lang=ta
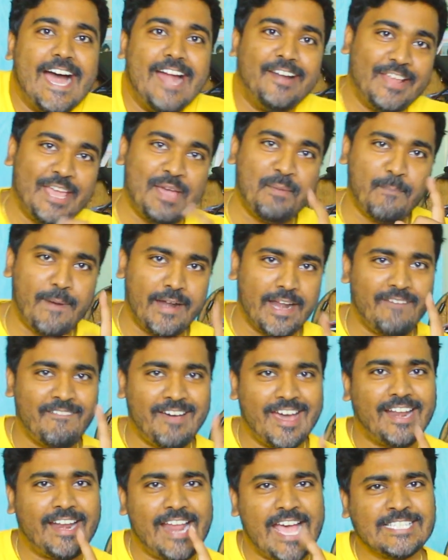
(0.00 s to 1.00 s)
அடே
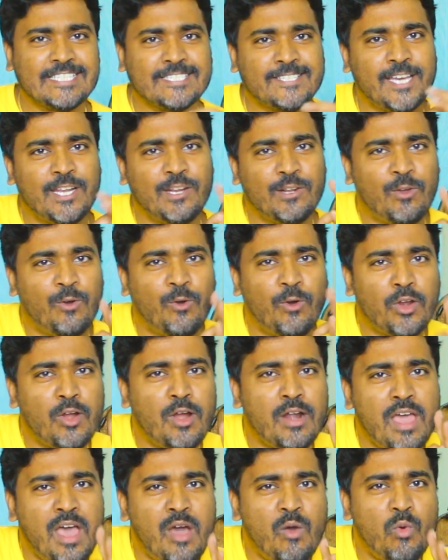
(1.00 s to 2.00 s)
படவா ராஸ்கல்
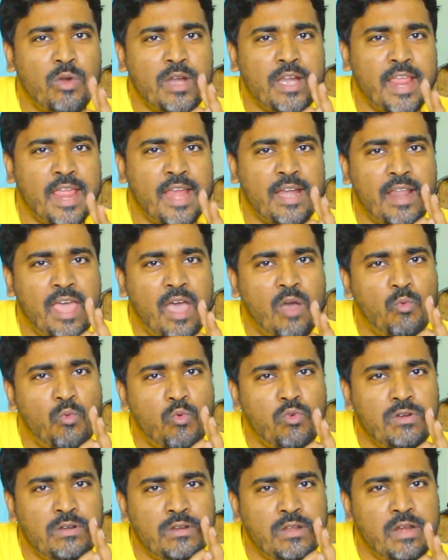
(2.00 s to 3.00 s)
கொரோனா ஒன்னேனா
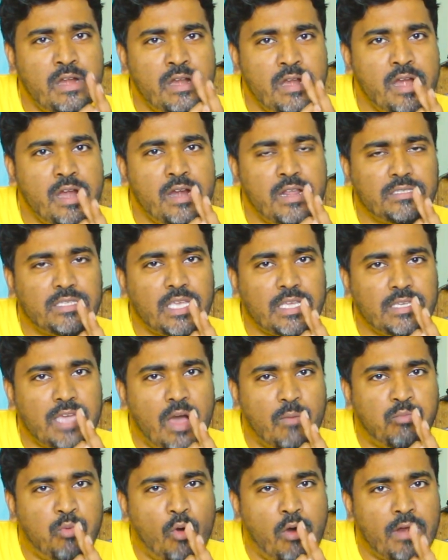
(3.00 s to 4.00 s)
உண்டு இல்லைன்னு
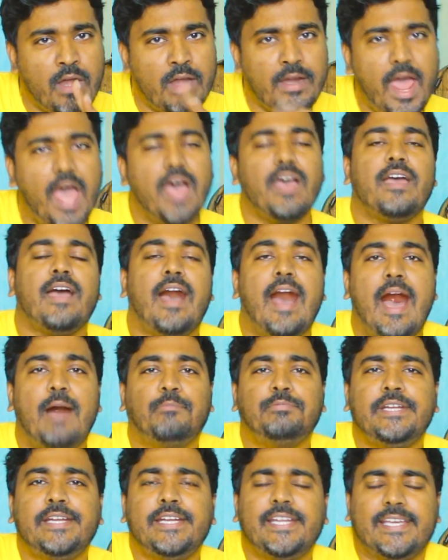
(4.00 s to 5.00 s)
செய்ய போகிறேன்டா
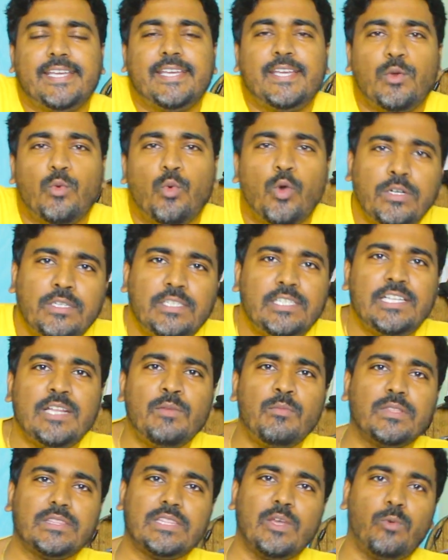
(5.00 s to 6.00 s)
அப்படின்னு
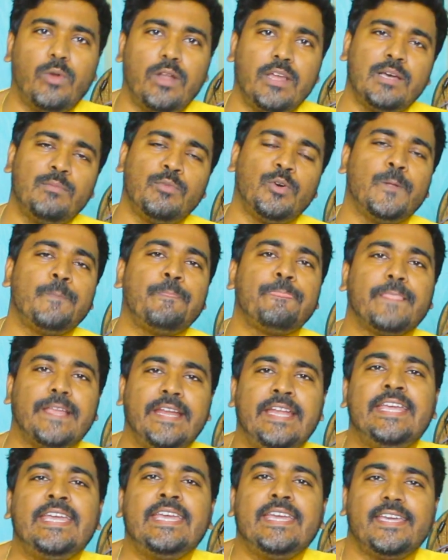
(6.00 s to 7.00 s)
ஒட்டுமொத்த உலகமும்
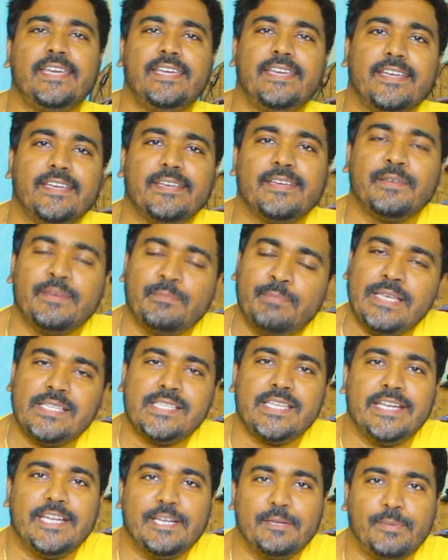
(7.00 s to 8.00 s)
இன்னைக்கு
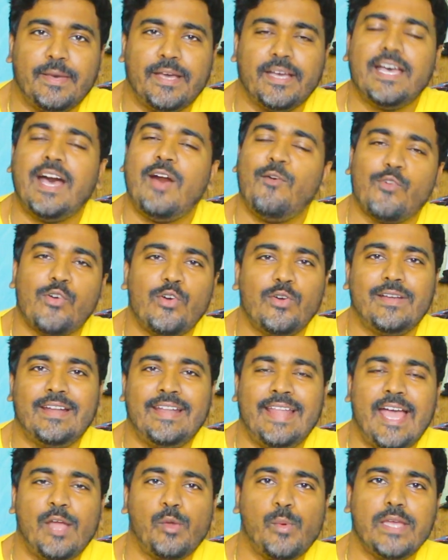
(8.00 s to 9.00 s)
பேசிக்கிட்டு இருப்பாங்க அவங்க
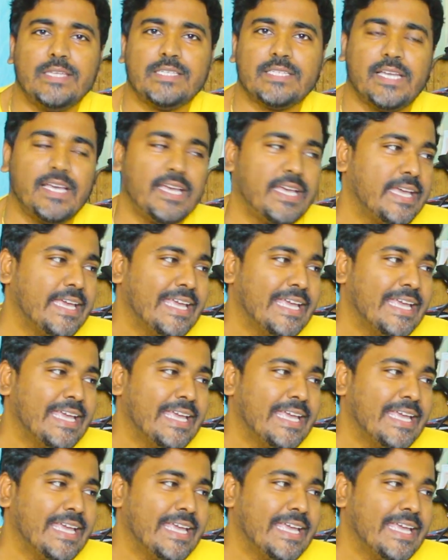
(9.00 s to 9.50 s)
அவங்க லாங்குவேஜில்